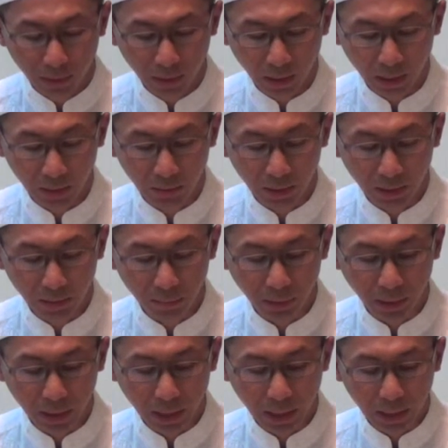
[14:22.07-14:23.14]
Nah, itu nanti
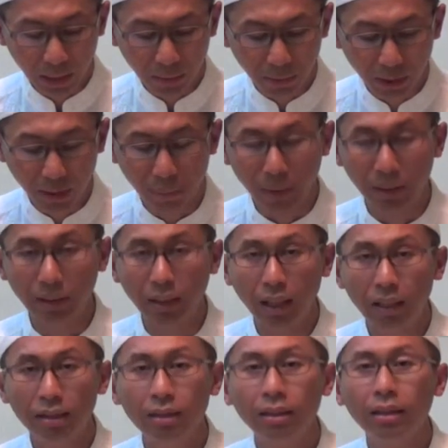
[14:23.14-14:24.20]
mereka akan
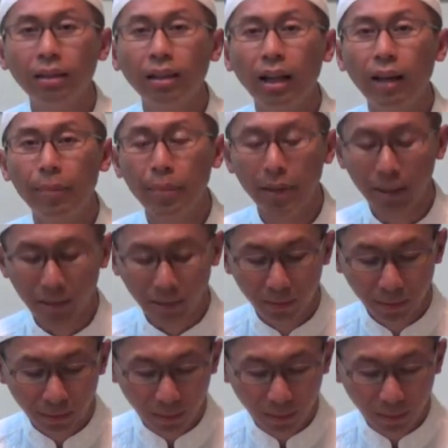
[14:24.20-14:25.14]
mendapatkan apa?